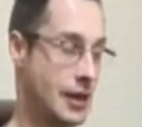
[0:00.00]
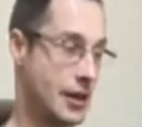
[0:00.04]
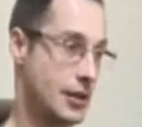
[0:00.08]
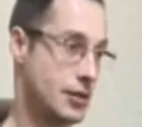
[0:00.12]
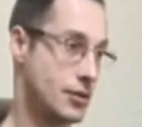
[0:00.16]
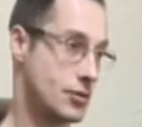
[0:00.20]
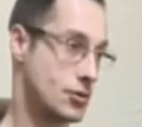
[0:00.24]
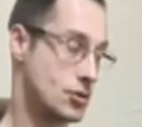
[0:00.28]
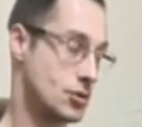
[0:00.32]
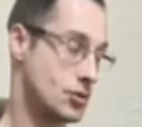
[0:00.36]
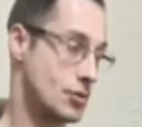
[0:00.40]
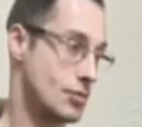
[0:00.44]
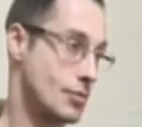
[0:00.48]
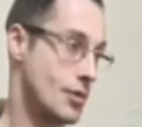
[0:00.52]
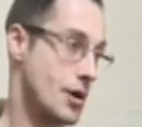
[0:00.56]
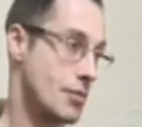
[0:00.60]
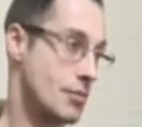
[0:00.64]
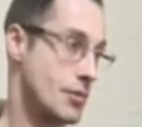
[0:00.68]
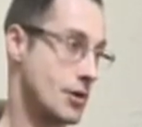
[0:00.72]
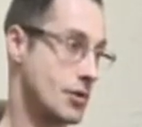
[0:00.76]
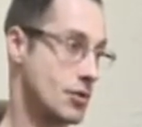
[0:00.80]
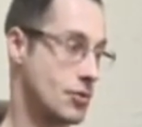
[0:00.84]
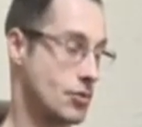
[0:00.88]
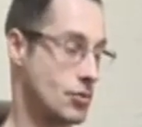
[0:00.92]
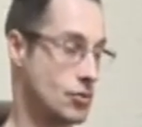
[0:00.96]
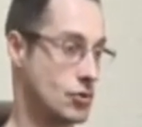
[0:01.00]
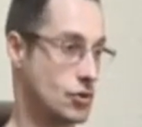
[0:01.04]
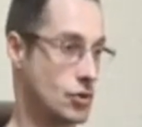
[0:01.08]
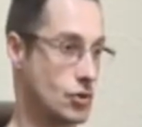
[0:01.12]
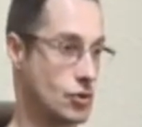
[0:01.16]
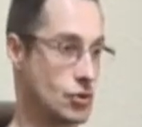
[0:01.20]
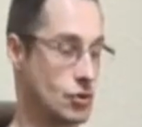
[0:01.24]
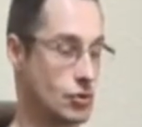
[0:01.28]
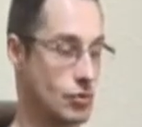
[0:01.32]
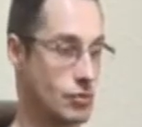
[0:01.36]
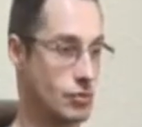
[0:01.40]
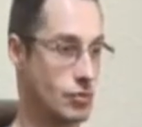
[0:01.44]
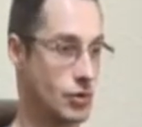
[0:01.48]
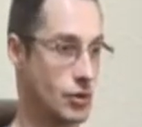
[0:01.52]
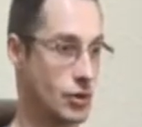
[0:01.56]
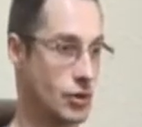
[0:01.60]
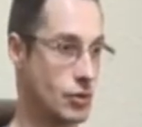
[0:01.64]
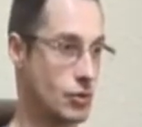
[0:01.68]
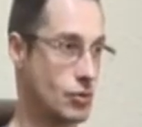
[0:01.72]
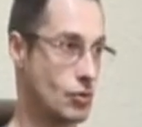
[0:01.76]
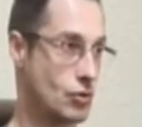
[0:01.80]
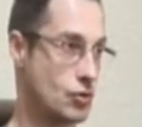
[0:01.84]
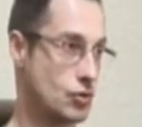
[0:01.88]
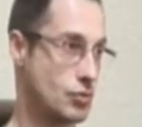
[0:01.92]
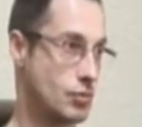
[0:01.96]
и то, что мама хочет, чтобы
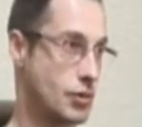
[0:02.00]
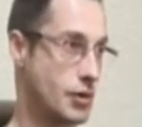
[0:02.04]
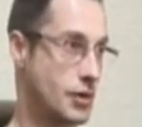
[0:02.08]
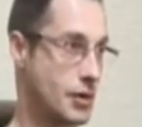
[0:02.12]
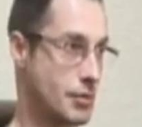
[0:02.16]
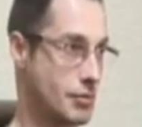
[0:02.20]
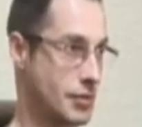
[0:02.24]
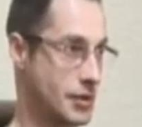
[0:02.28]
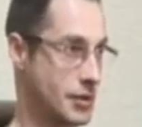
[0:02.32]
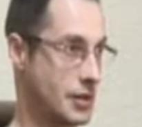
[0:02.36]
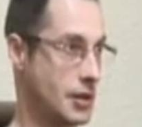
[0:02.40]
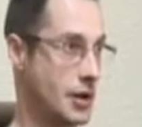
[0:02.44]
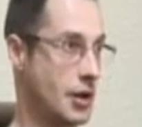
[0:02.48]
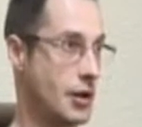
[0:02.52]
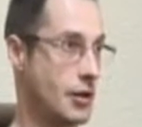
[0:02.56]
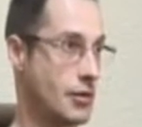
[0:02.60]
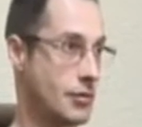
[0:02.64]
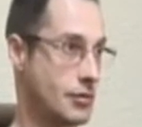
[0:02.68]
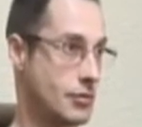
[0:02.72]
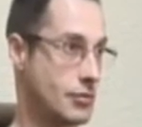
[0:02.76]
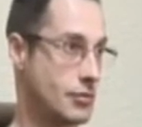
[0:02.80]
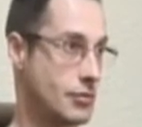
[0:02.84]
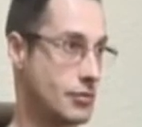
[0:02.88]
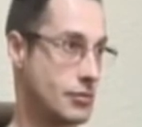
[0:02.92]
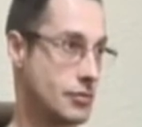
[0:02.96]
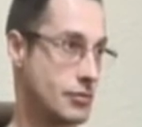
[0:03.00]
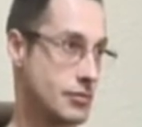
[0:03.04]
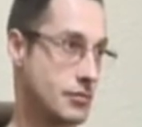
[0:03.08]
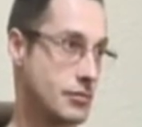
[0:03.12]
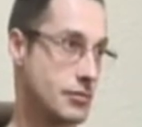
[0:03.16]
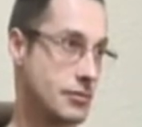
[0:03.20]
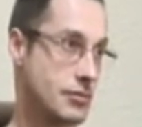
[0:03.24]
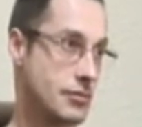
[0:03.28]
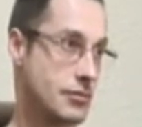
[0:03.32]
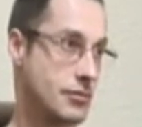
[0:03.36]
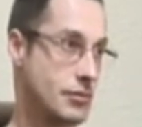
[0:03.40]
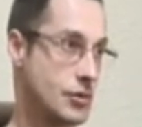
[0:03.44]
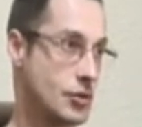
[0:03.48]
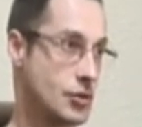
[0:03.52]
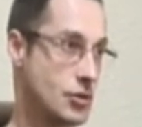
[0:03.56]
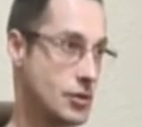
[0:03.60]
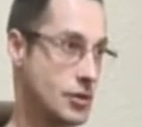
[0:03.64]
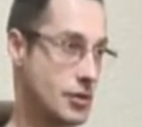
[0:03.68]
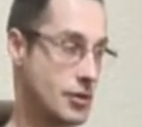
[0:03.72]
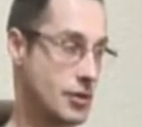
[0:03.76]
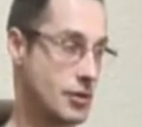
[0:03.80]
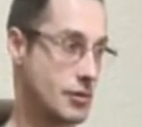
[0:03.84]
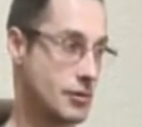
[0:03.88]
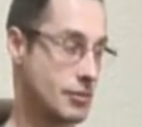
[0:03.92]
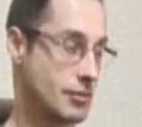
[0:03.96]
ее дочь была моделью, ну, я
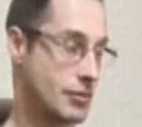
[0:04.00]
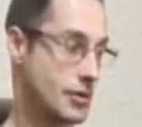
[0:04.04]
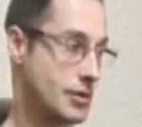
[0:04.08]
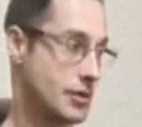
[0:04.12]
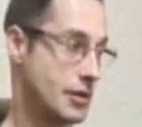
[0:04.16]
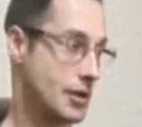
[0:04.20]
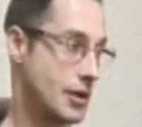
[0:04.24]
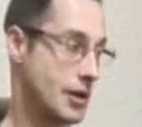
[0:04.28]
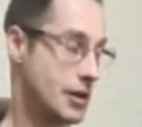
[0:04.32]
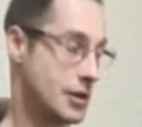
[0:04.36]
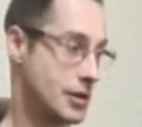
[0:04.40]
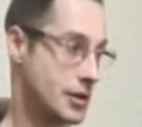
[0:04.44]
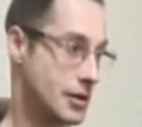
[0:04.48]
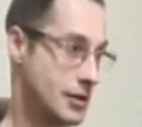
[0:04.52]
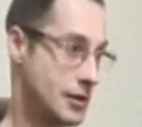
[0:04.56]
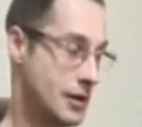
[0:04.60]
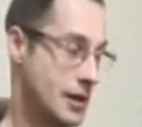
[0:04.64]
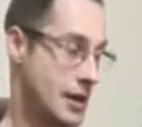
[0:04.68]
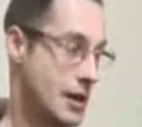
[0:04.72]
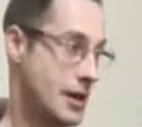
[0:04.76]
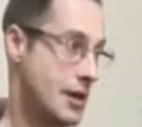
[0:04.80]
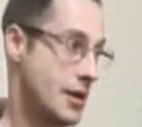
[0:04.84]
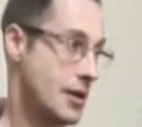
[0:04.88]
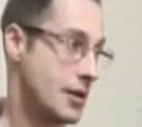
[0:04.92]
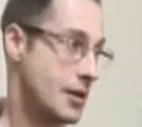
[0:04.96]
считаю, модель это,